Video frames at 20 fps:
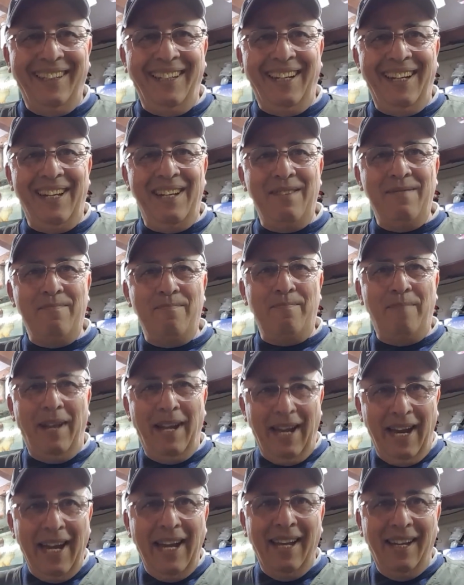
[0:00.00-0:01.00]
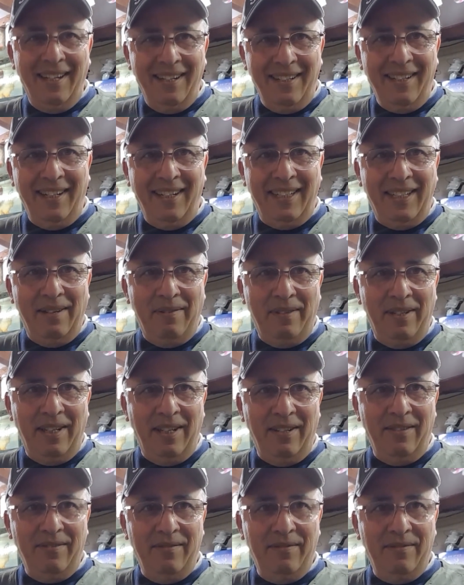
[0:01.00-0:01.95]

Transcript: ¿eh? Para él, este video.